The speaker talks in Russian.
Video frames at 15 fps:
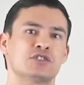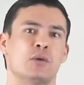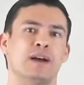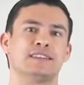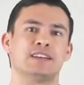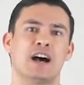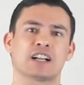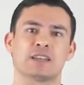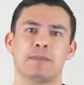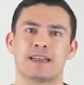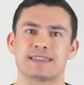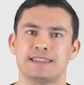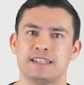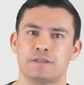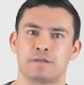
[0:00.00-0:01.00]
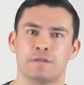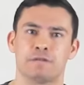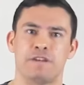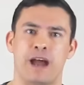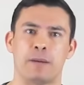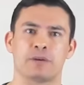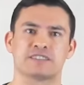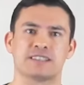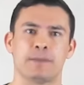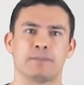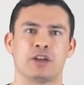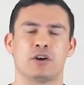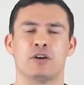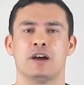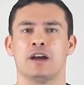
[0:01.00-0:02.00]
Если вы надеваете майку из
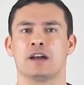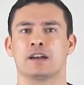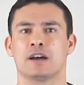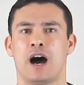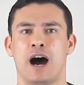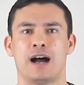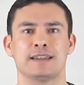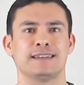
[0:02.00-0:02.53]
синтетики,